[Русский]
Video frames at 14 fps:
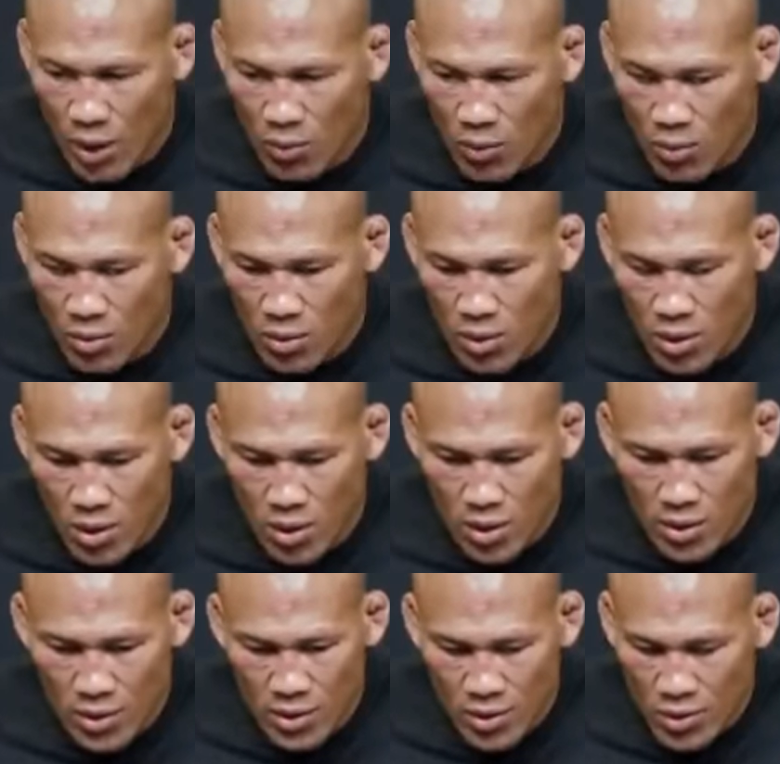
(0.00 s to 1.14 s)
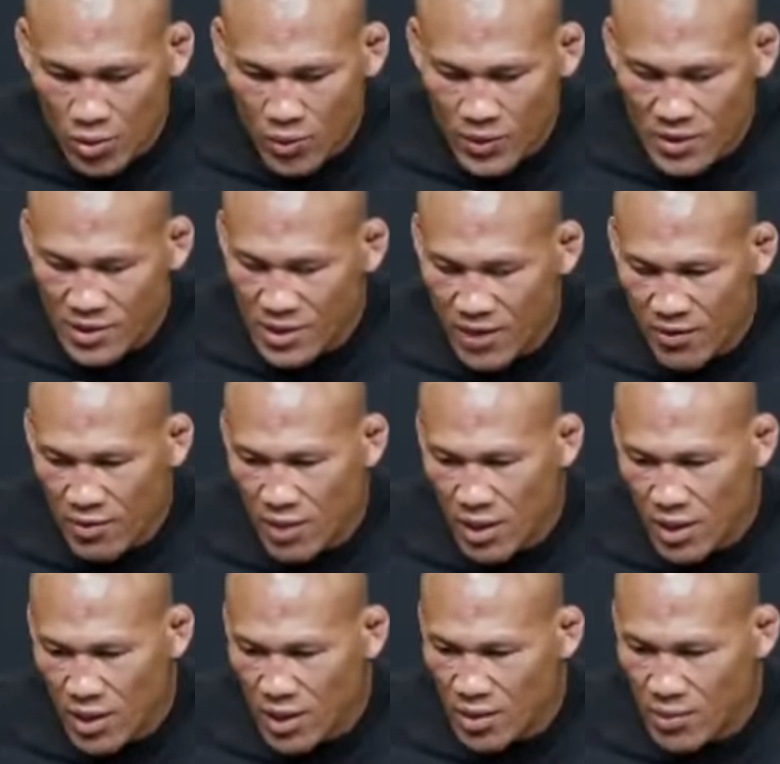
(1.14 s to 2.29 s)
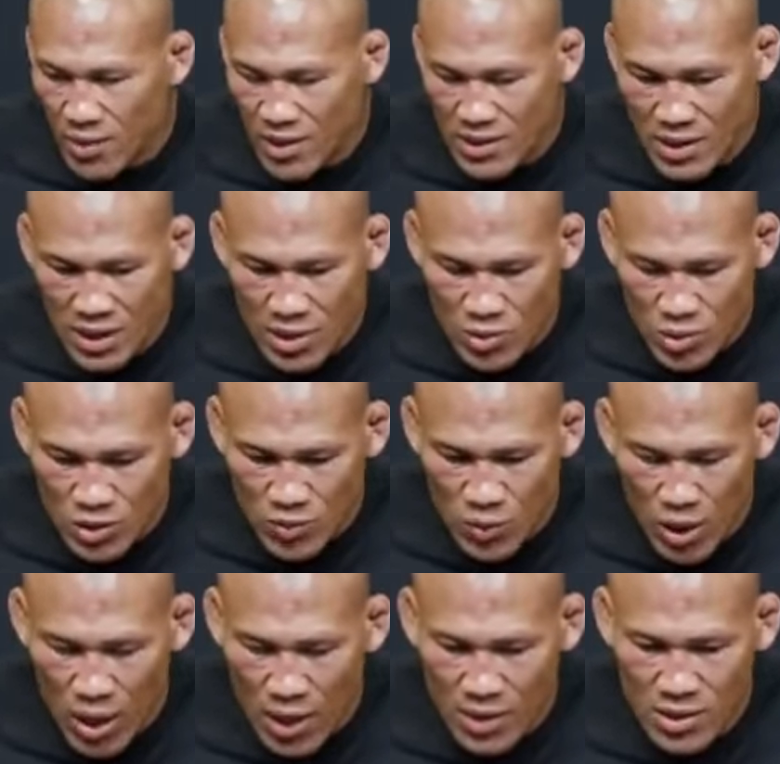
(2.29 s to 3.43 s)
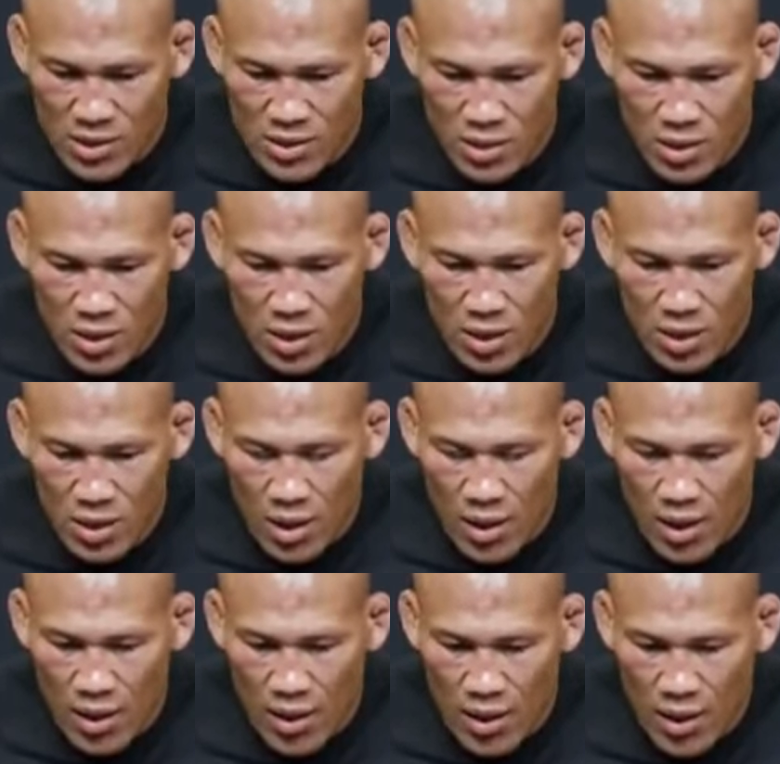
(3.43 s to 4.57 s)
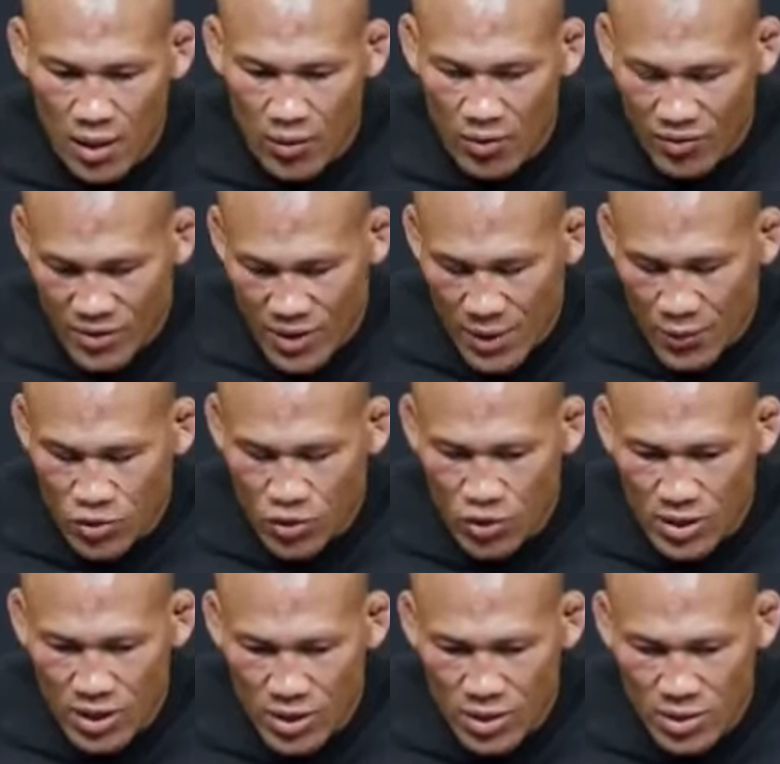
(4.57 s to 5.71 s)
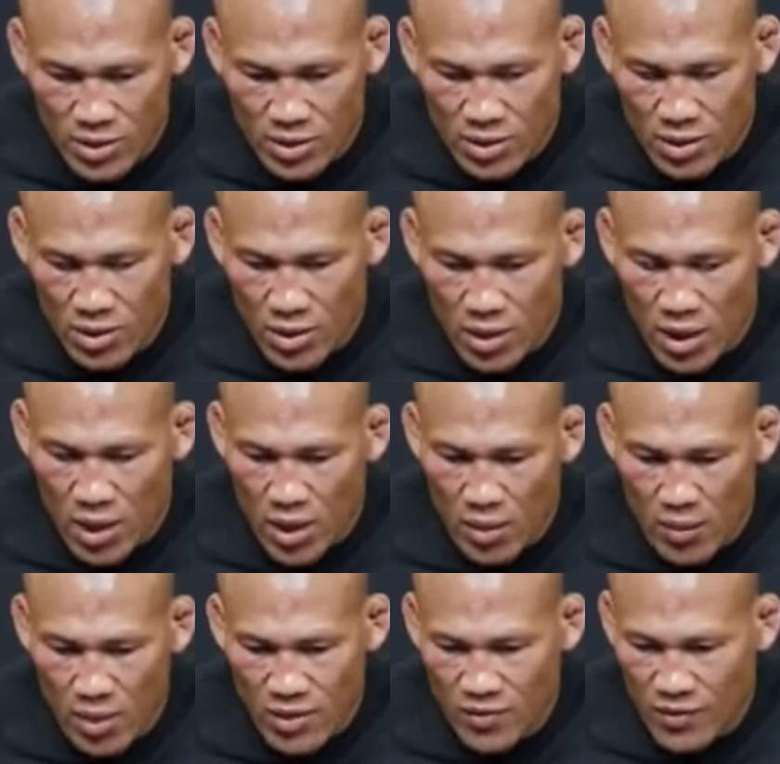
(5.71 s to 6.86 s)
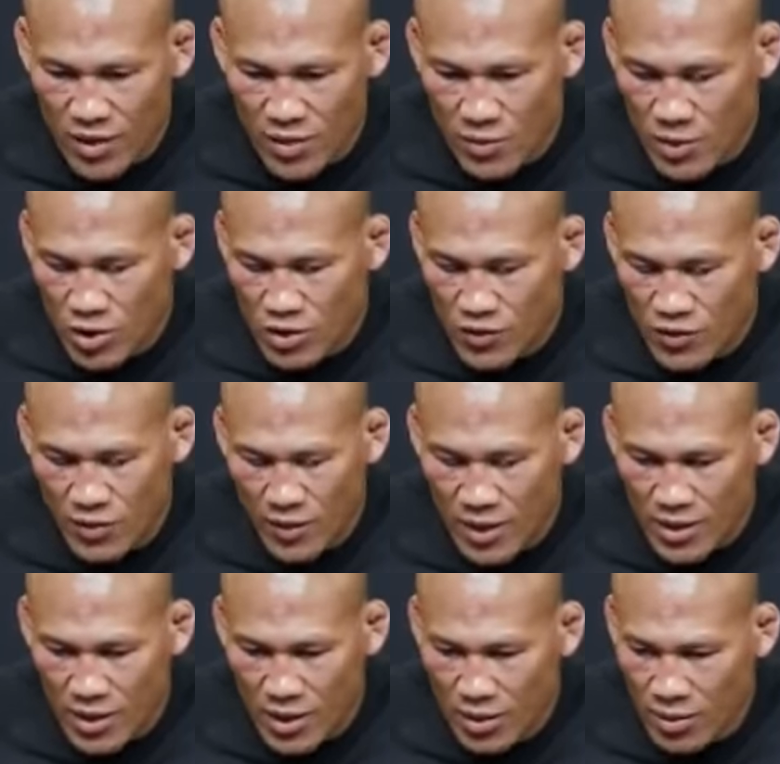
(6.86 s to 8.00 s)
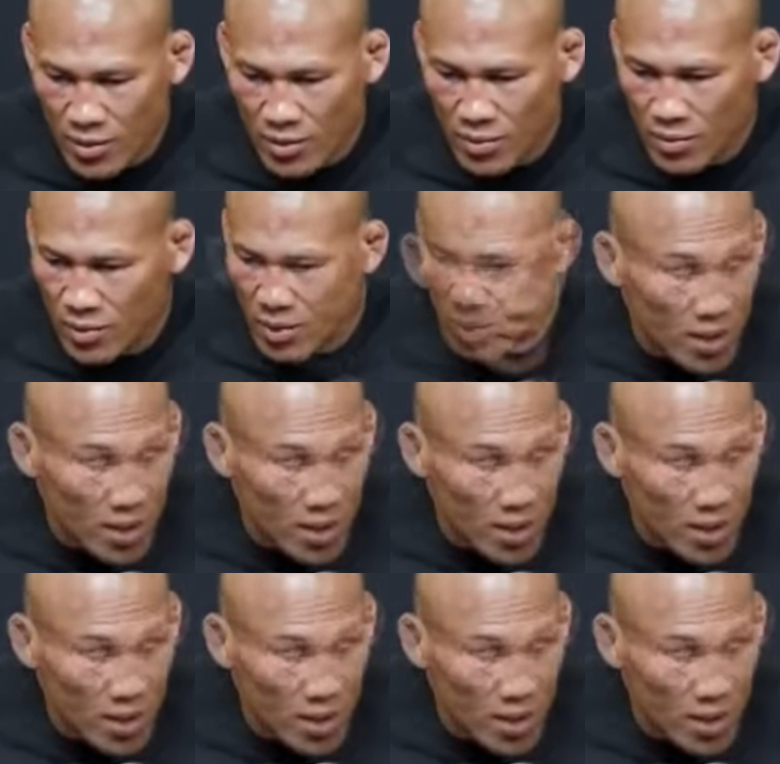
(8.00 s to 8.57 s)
«Я ждал этого боя пять лет», Думаю, я проиграл первый раунд, выиграл второй, выигрывал третий, а потом нокаутировал его.